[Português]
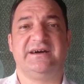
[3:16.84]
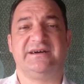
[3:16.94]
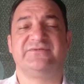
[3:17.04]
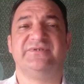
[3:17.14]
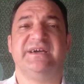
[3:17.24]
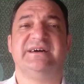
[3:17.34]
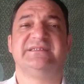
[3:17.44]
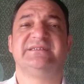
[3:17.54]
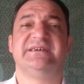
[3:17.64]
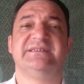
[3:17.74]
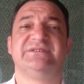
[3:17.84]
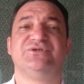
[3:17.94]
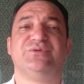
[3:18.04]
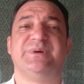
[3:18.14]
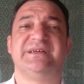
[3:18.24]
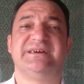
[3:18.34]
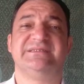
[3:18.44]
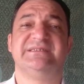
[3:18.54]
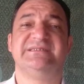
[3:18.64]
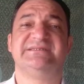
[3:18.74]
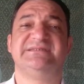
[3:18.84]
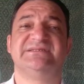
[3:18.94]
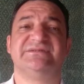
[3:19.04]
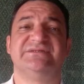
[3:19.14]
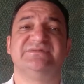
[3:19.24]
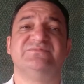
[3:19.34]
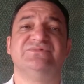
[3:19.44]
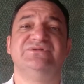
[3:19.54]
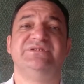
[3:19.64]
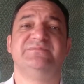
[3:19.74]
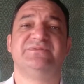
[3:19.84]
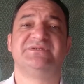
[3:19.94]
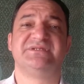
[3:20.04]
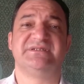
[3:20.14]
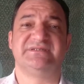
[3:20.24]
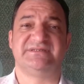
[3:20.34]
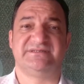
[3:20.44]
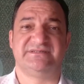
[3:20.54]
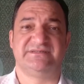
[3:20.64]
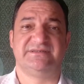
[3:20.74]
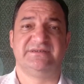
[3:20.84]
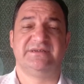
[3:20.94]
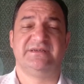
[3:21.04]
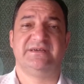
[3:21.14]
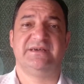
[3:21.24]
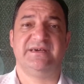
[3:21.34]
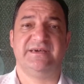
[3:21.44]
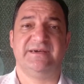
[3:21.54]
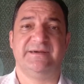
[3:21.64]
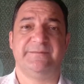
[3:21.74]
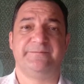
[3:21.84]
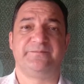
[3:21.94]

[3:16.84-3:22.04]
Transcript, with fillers: a cunhada dela tomará decisões muito importantes é,